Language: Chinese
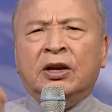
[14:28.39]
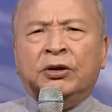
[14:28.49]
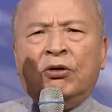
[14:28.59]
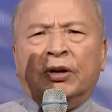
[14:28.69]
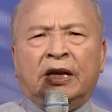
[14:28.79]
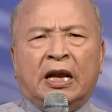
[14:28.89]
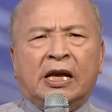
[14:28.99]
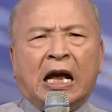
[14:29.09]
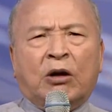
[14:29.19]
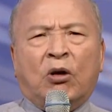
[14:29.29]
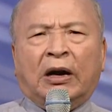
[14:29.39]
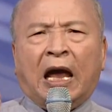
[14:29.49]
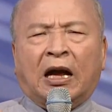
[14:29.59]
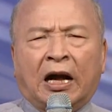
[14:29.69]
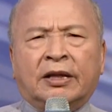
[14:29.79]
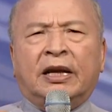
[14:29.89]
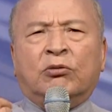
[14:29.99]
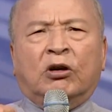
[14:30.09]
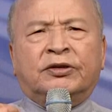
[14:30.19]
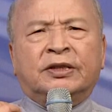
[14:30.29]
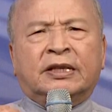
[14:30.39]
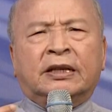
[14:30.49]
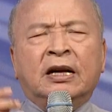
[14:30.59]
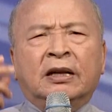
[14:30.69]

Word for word: 用你的眼光来肯定我自己。